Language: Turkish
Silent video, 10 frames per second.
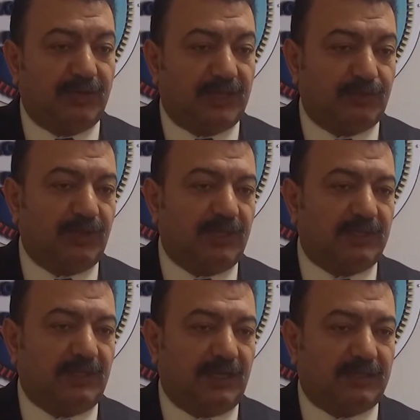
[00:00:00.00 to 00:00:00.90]
Mecburen
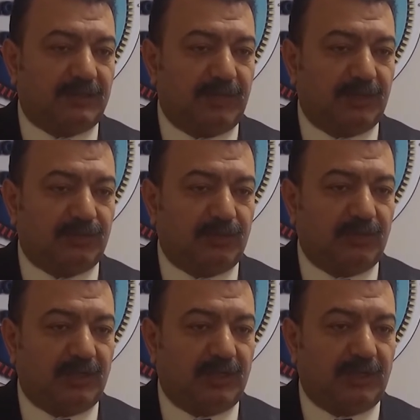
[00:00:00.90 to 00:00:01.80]
yansıtmak
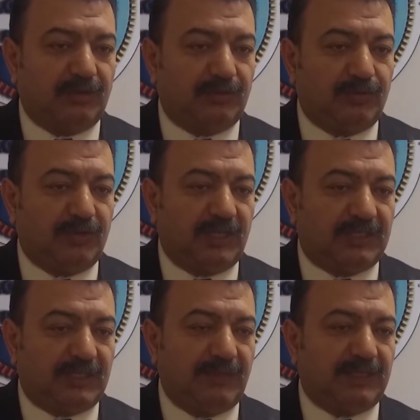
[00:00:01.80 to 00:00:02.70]
zorunda kalıyoruz. Bunu da
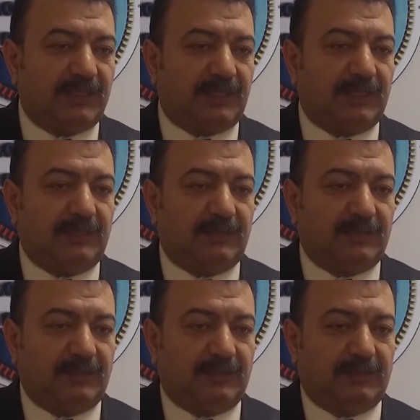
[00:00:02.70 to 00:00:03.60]
istemesek de
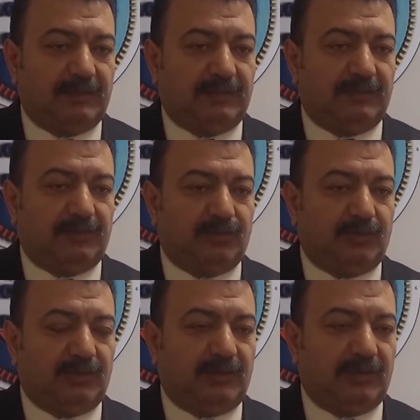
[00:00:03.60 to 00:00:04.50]
e,
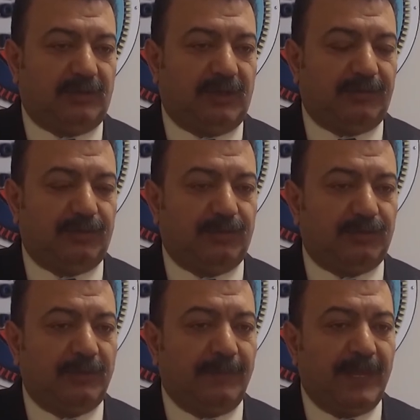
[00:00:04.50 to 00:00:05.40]

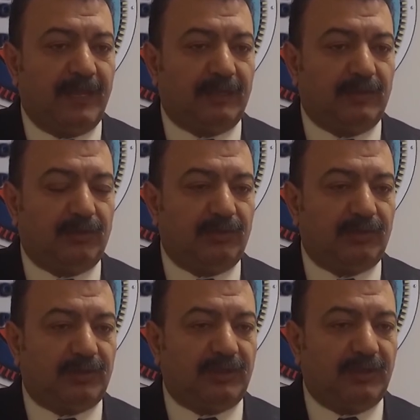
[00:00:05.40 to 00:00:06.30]
yapıyoruz. E, onun
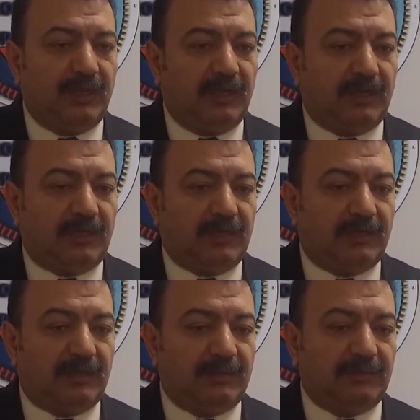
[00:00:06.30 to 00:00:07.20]
için
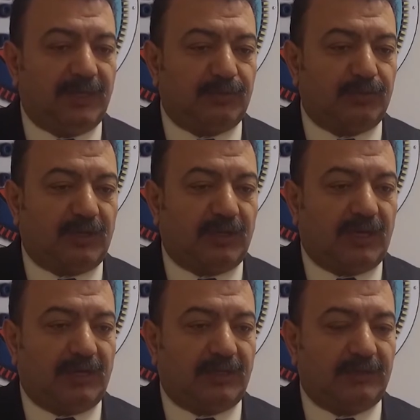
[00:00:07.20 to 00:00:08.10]
e, mecbur
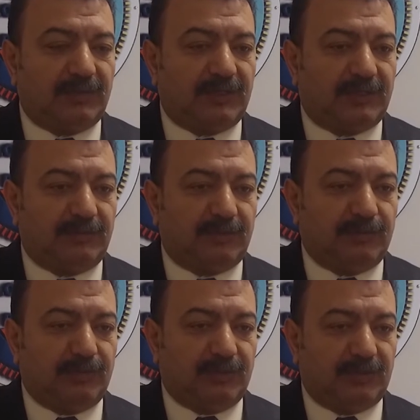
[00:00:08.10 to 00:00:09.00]
kaldığımız için
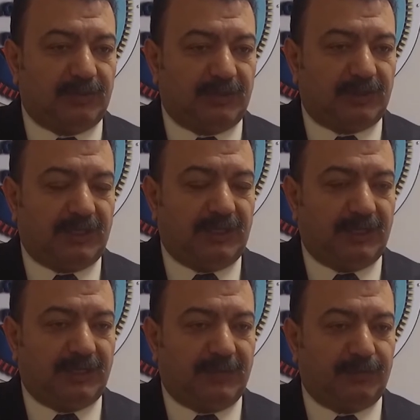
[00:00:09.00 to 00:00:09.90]
biz bu e,
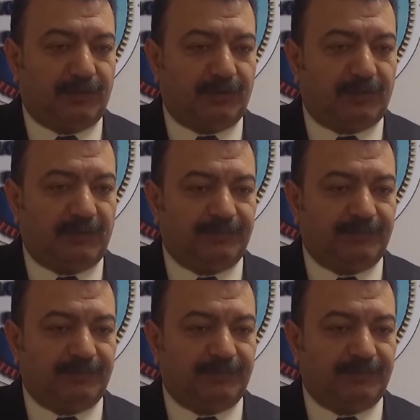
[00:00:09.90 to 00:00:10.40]
şeyleri yapıyoruz.